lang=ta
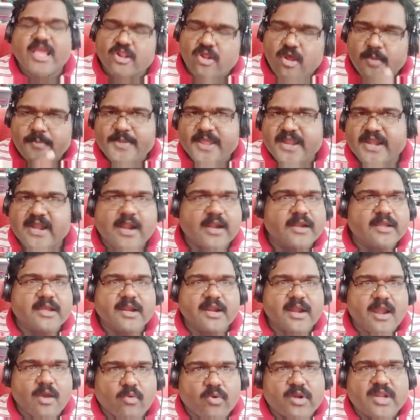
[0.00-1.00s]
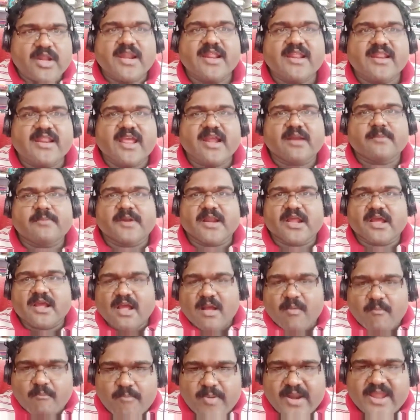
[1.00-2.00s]
ஐரோப்பிய நாடுகள்னால் உடனே ரியாக்ட்
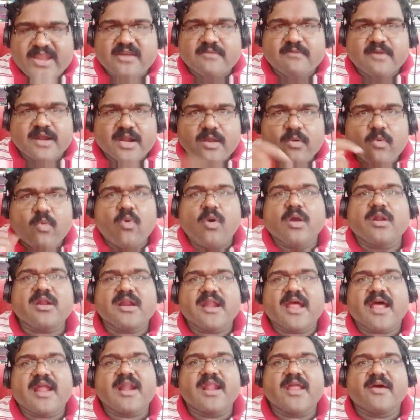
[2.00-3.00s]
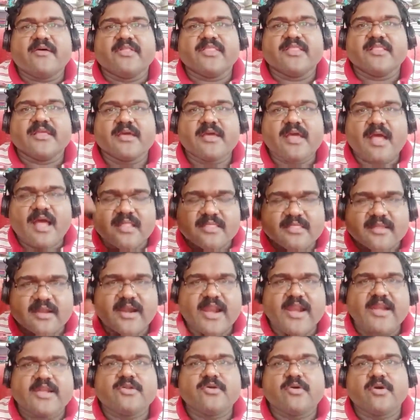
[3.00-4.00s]
பண்ணுறாங்க கம்ப்ளைண்ட் வந்த ஒரு நாளில் வந்து அந்த
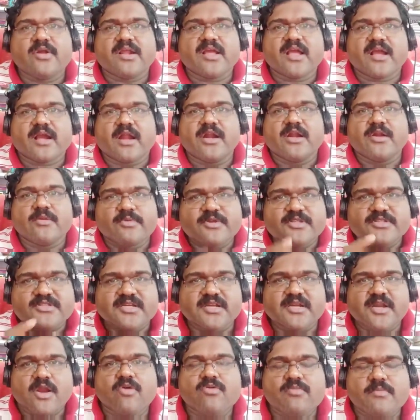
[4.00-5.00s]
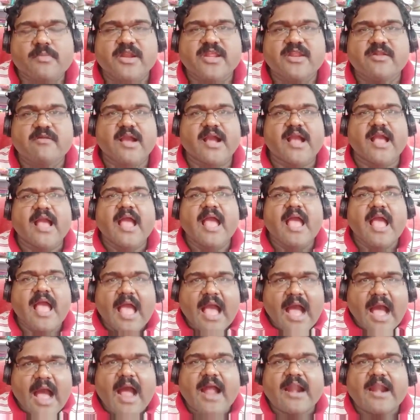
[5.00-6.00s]
நெட்ஒர்க்கை கண்டுபிடிச்சி டவுன் பண்ணிடுவாங்க
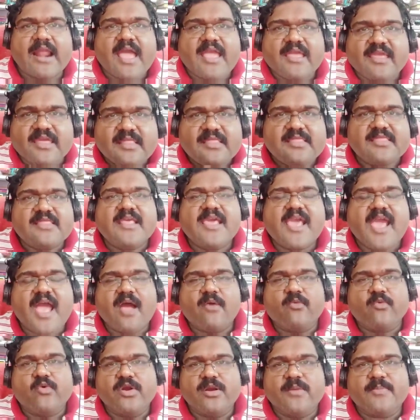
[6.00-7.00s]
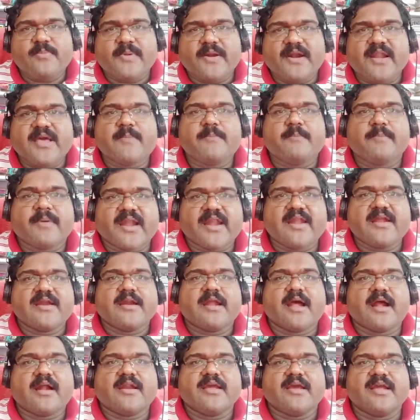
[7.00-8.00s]
ஆனால் இந்தியா உள்பட பல
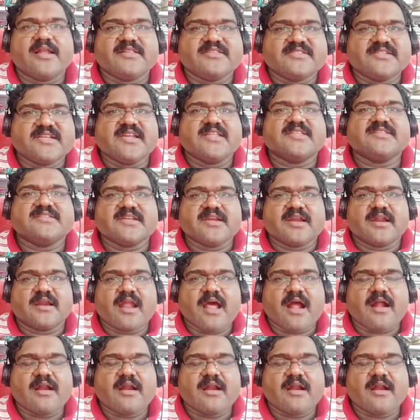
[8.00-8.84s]
நாடுகள் சின்ன சின்ன